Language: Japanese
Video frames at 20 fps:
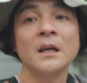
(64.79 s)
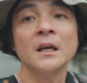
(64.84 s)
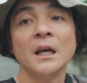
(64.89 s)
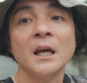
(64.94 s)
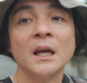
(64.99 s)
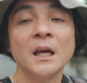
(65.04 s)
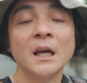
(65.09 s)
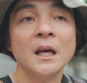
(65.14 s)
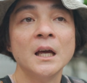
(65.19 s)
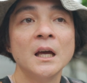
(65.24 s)

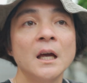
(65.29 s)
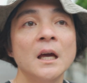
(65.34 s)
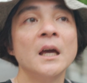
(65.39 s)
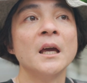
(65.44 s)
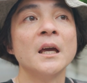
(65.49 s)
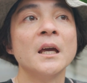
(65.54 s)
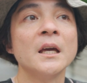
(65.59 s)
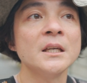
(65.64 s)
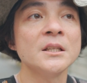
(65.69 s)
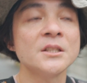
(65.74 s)

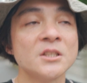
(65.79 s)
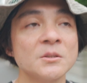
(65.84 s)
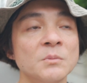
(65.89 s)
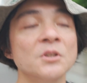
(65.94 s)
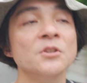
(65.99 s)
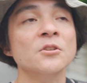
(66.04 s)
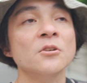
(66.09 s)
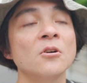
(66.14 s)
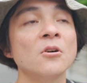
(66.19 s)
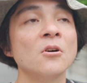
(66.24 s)
えー、いつ
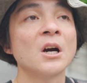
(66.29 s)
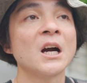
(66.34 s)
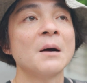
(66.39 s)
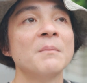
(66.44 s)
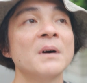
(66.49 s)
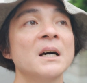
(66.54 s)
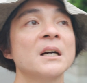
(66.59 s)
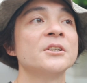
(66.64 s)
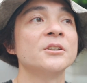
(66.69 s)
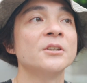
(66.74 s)
もの
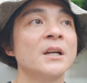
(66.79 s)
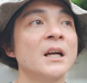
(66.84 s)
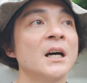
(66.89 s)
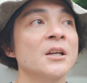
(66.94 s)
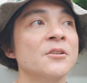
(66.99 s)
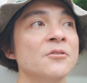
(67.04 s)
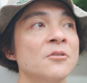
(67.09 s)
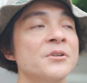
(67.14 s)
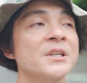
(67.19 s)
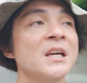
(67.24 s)
鎌
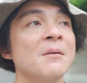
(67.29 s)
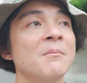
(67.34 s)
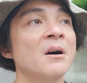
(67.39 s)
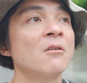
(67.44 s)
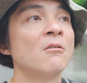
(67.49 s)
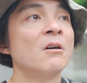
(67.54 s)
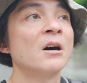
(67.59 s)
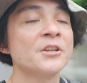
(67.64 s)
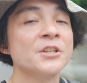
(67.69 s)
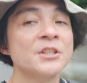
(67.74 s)
倉の
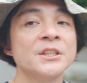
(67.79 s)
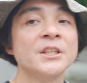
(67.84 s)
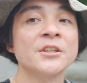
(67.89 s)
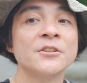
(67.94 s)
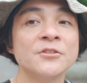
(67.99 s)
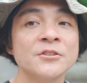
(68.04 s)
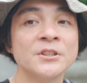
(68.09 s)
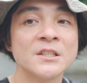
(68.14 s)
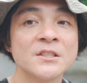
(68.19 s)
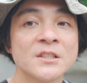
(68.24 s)
山を歩いて
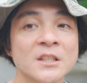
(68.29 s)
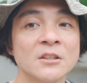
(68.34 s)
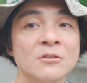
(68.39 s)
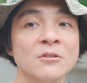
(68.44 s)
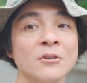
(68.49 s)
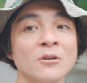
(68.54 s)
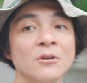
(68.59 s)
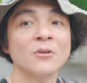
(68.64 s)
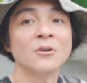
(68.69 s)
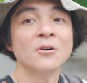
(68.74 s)
いるんですけ
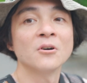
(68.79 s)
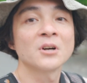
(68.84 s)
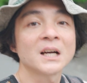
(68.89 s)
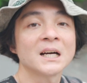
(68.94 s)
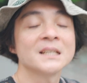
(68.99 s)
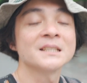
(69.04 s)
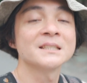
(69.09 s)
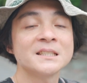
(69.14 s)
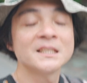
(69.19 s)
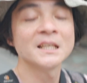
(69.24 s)
ど
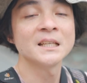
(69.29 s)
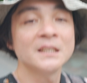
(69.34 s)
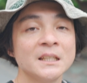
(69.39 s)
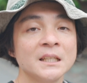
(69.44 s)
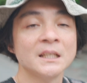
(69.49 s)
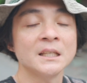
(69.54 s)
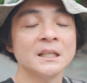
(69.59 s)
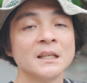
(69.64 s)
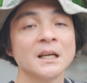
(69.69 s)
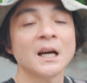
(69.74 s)
完全
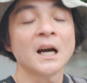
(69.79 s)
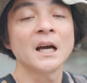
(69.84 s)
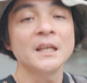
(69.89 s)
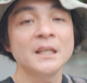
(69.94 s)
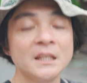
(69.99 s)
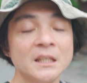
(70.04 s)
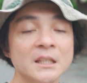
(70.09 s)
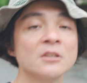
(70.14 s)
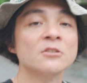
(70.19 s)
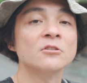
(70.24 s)
に
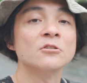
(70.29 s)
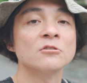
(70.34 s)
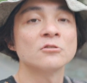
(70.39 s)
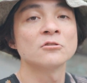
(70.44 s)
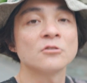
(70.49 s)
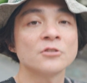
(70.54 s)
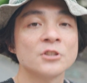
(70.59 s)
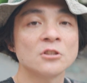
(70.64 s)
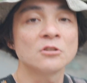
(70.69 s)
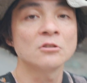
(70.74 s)
ハイキング
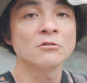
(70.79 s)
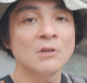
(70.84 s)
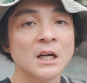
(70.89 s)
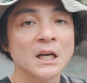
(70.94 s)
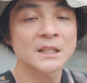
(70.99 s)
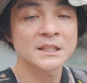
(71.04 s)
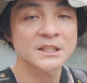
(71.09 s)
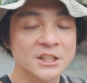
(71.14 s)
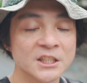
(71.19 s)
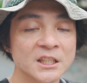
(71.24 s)
の時と
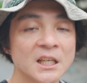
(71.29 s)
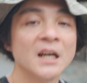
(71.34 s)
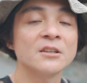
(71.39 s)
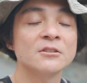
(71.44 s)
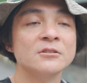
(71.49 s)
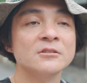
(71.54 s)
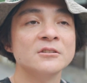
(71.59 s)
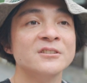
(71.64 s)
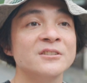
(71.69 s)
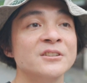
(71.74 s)
は違
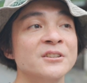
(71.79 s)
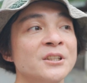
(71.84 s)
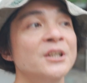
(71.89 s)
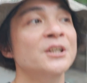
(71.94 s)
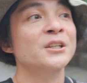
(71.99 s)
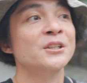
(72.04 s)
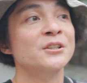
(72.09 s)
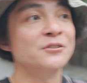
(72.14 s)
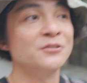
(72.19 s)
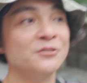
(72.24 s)
う
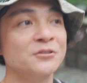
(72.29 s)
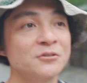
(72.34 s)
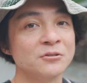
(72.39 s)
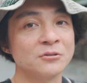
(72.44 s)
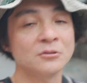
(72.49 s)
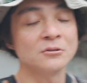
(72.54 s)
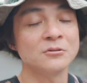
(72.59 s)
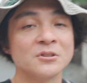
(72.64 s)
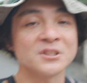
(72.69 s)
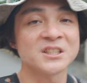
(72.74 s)

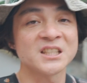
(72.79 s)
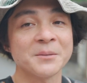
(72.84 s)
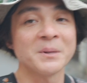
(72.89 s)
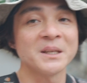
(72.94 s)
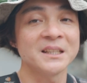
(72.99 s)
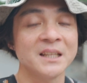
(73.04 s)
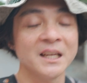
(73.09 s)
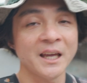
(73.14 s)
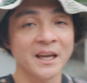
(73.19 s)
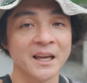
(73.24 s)
ルートを攻
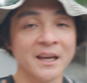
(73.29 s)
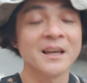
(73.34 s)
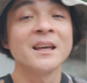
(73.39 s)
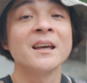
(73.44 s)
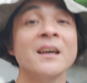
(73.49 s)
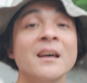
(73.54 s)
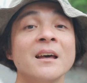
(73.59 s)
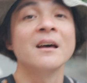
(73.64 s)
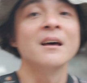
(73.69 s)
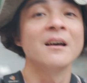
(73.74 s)
めて
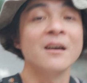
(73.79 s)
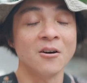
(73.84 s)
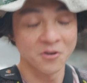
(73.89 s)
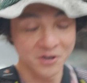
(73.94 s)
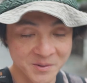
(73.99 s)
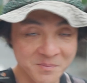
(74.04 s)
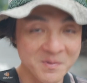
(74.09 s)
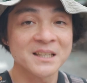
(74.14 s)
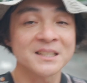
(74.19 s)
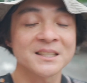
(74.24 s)

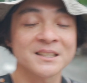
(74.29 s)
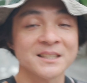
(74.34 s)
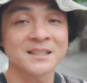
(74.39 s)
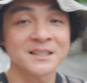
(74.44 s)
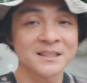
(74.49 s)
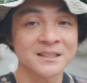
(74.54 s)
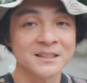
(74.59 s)
おります